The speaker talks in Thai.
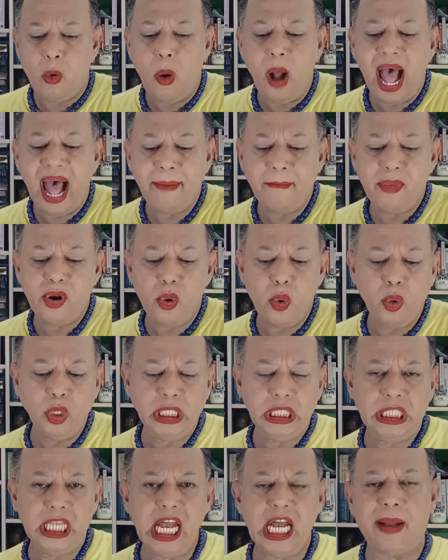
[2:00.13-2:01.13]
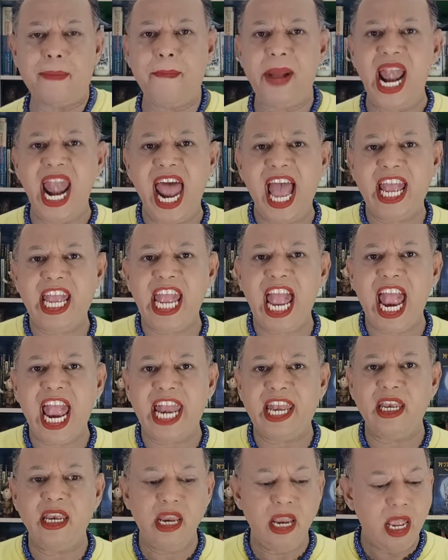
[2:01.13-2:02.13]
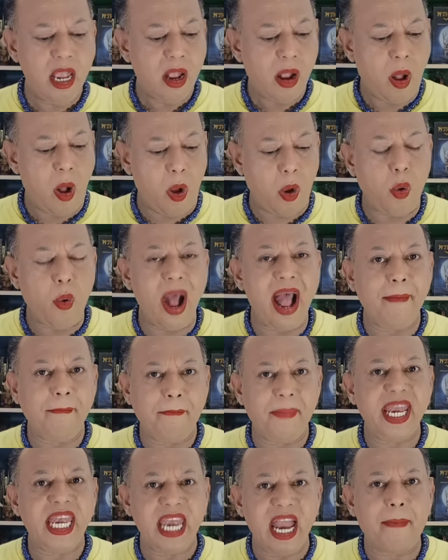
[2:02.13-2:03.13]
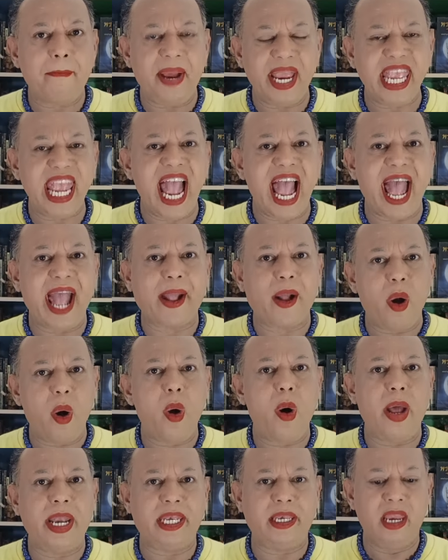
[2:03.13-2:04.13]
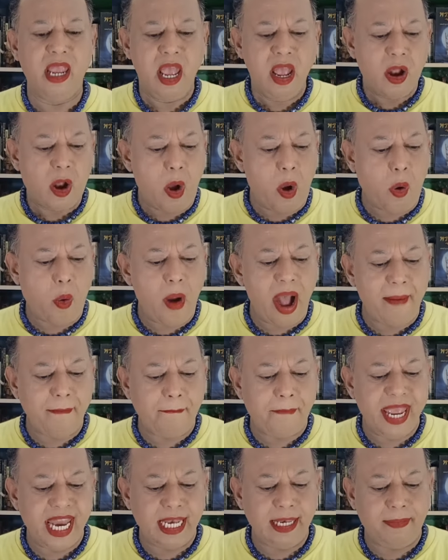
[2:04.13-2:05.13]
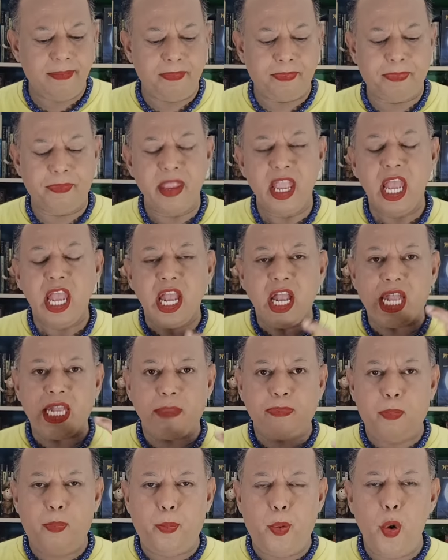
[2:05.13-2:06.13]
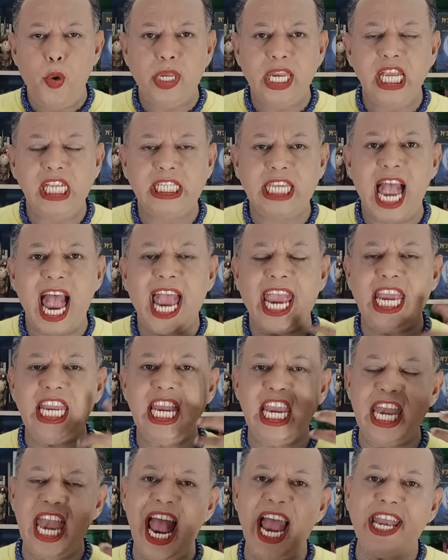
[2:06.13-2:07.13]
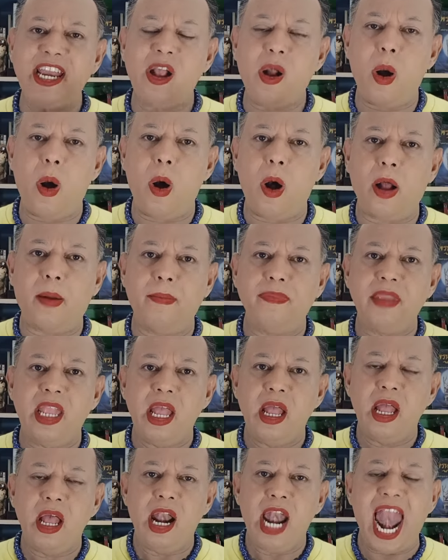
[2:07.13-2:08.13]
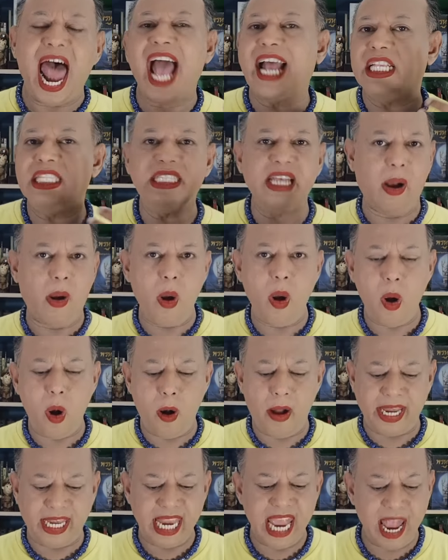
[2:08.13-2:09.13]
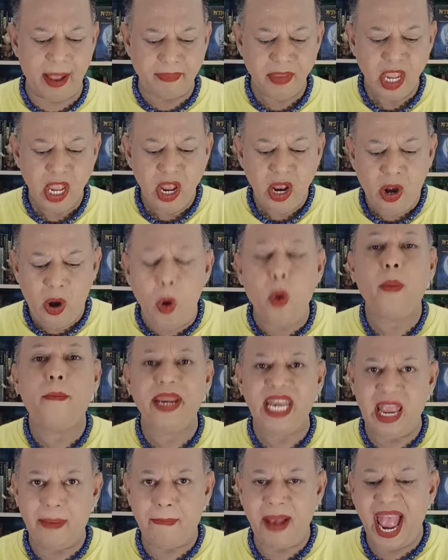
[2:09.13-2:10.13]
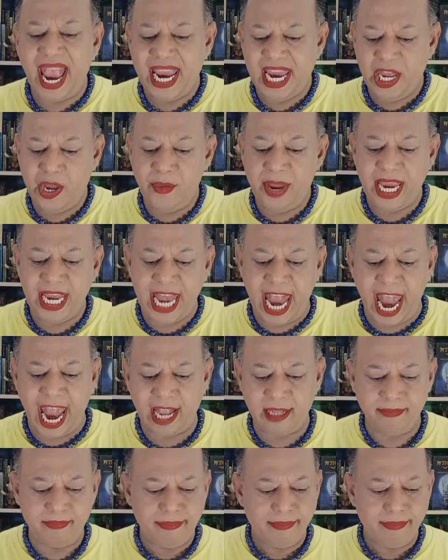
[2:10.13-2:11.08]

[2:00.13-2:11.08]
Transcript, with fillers: ความรู้สึกพลังงานของความเป็นนักพยากรณ์ของความเป็นผู้ที่ใช้ในด้านของลางสังหรณ์เนี่ยลงไปในไพ่ด้วยนะ